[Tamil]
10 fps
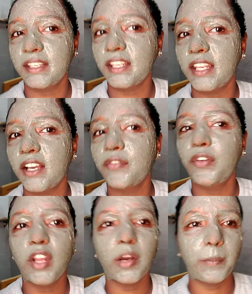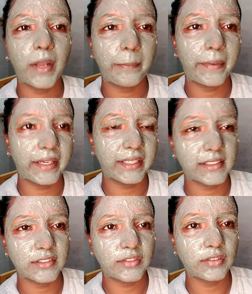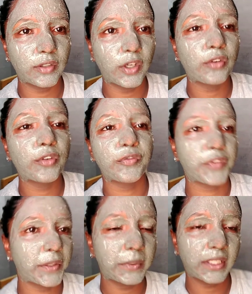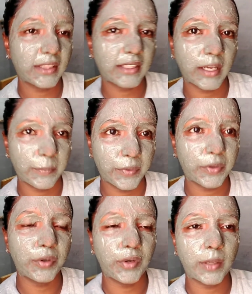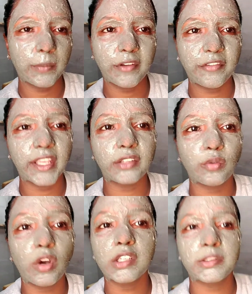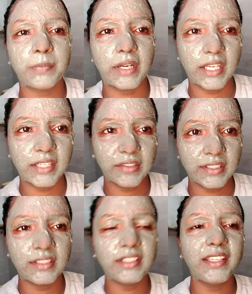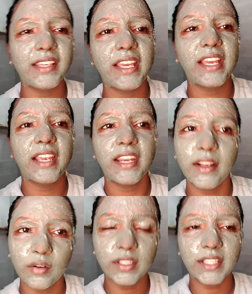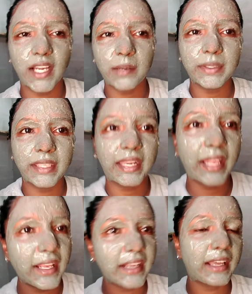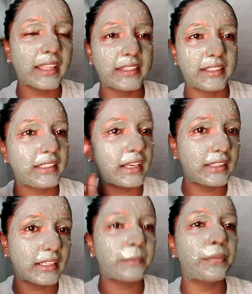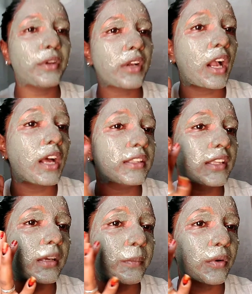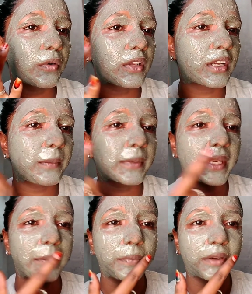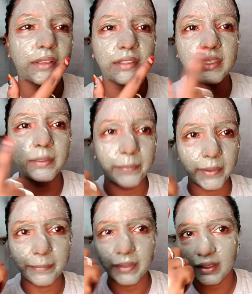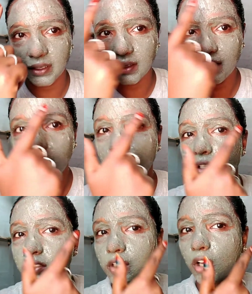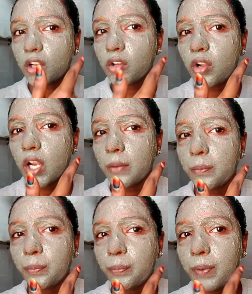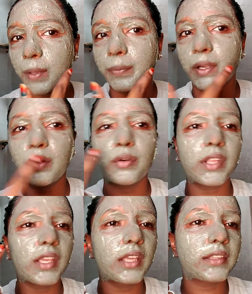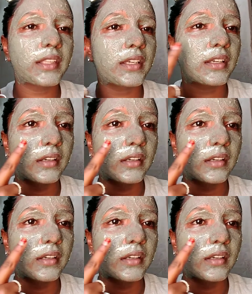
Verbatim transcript: இதெல்லாம் ஃபுல்லாக அப்ளை பண்ணியாச்சு ஒரு ஃபிஃப்டி மினிட்ஸ்க்கு அப்புறம் நம்ம ஃபேஸ் வாஷ் பண்ணிவிட்டு வந்து நான் உங்களுக்கு காமிக்கிறேன் அது அதுக்கப்புறம் காஞ்சதுக்கப்புறம் உங்களுக்கு காமிக்கிறேன் எப்படி இருக்குதுன்னு இப்போ பாருங்கள் சார்கோல் அப்ளை பண்ணோடனே அந்த